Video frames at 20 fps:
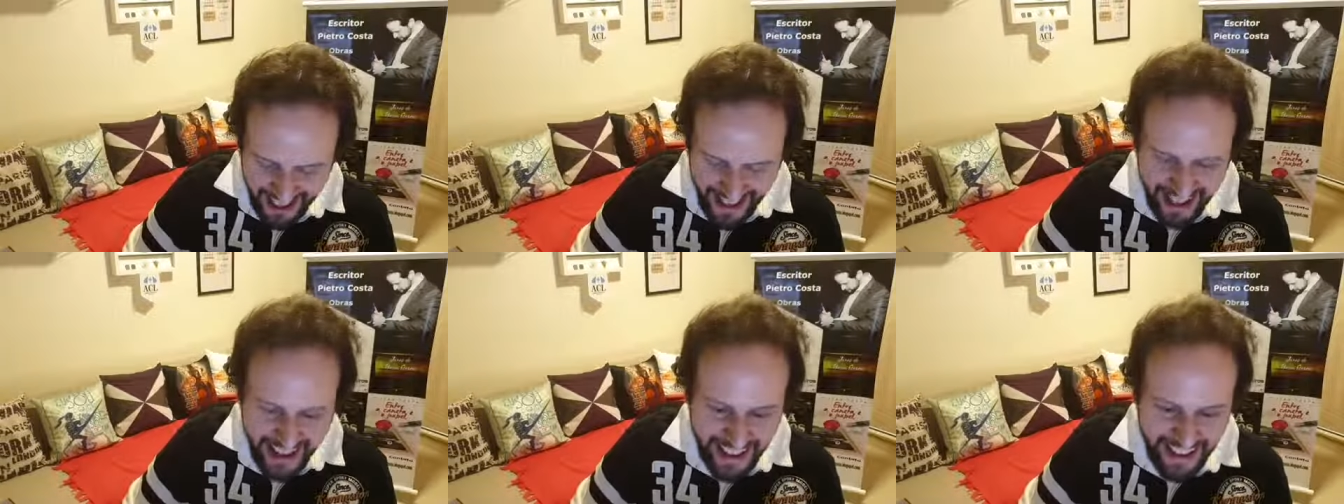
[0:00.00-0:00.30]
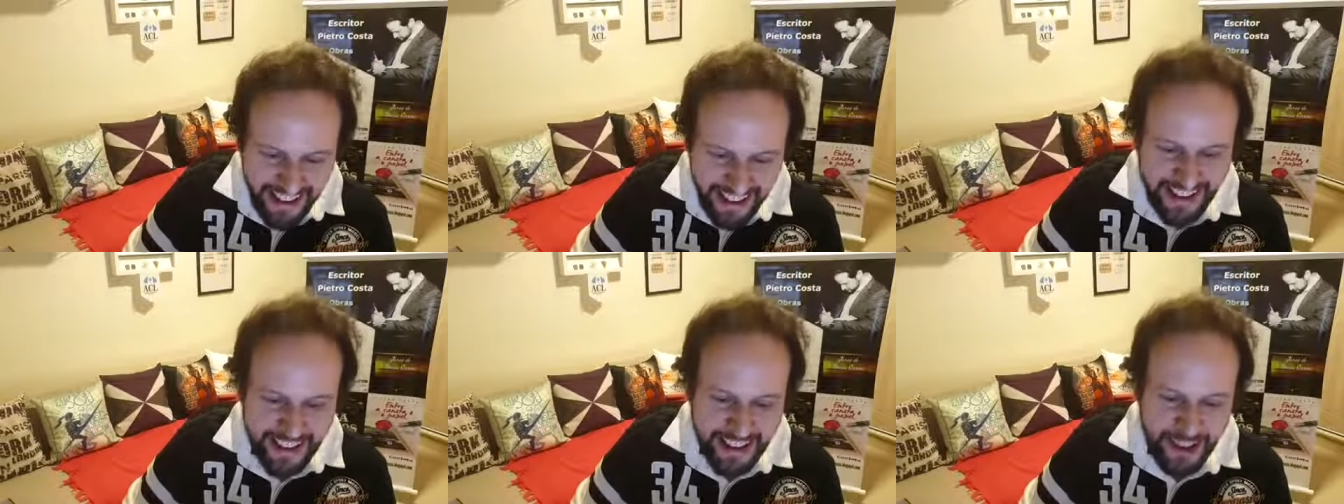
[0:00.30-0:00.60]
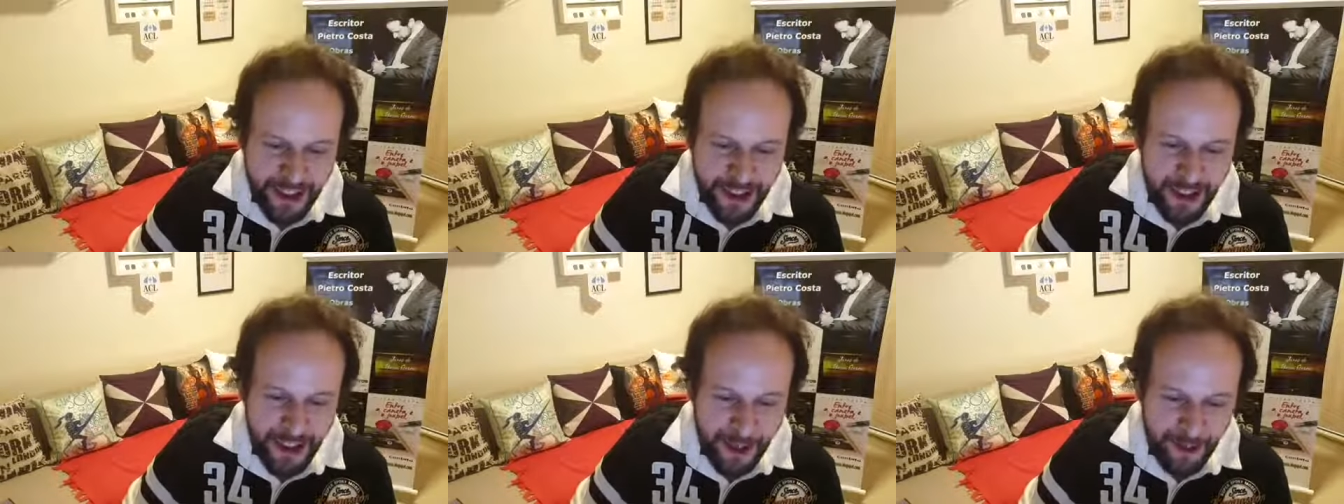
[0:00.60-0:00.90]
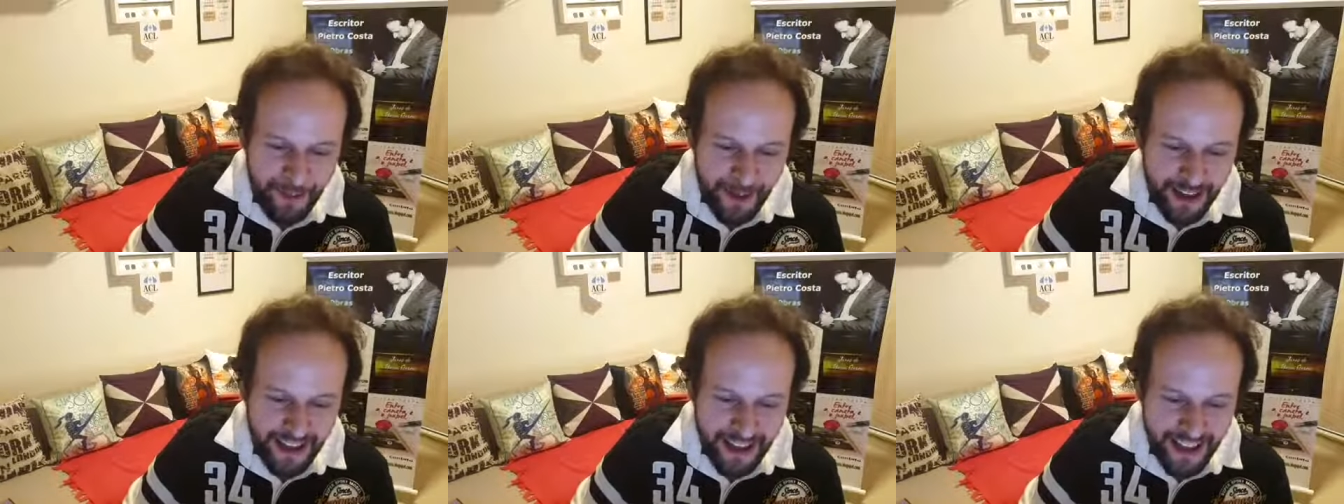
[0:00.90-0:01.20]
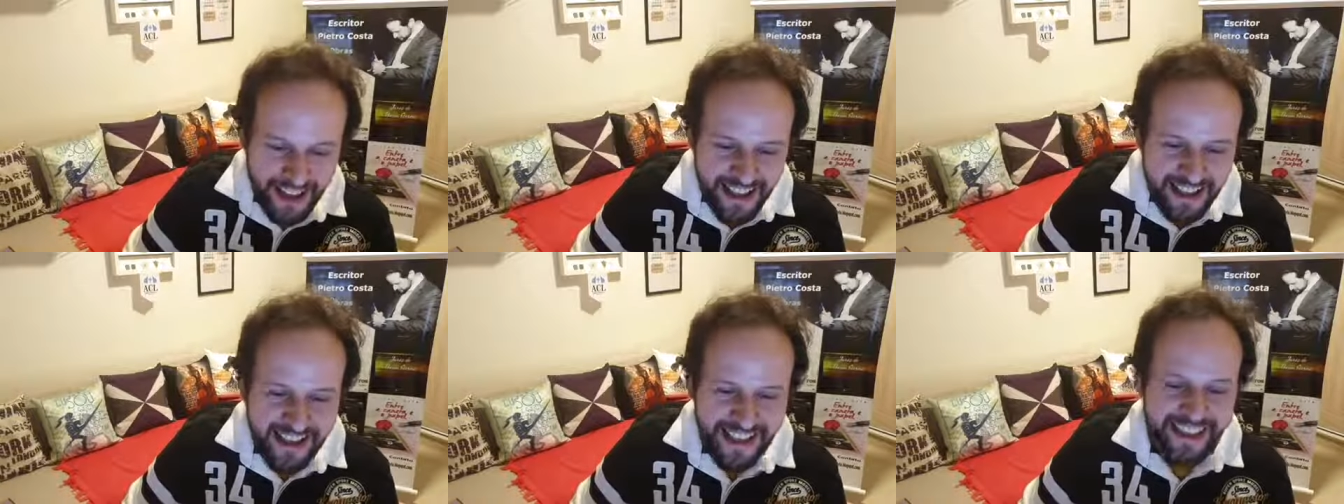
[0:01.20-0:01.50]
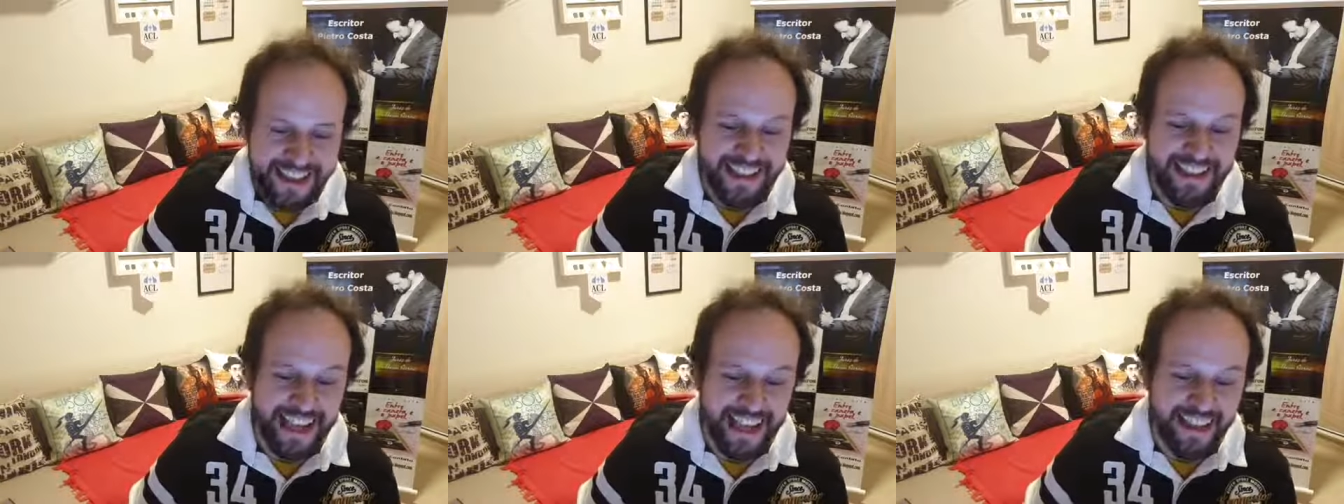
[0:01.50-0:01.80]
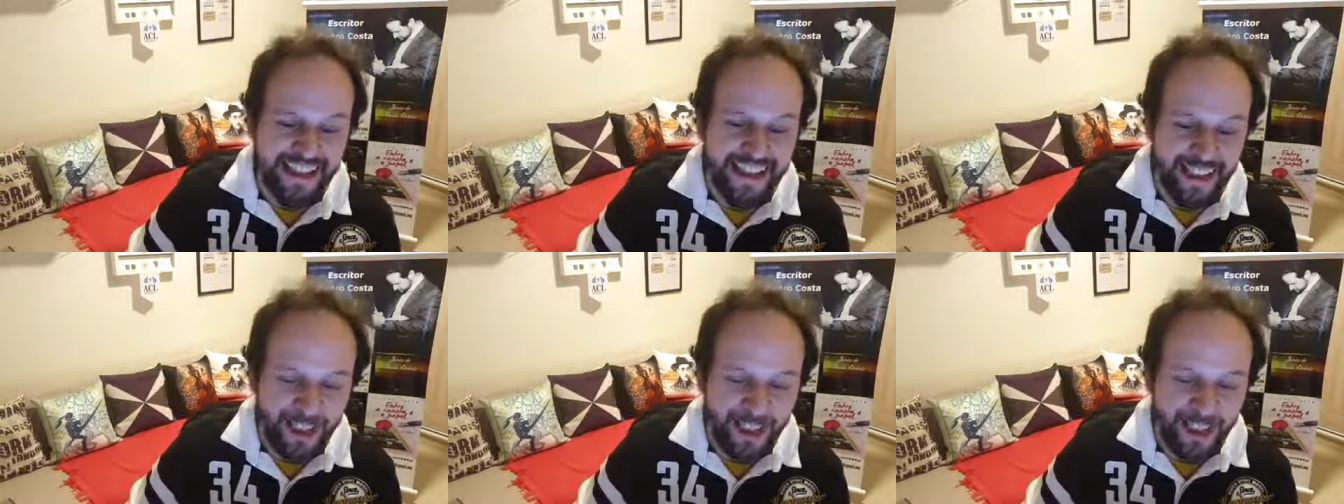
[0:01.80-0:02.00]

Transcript: Ela se chama Stella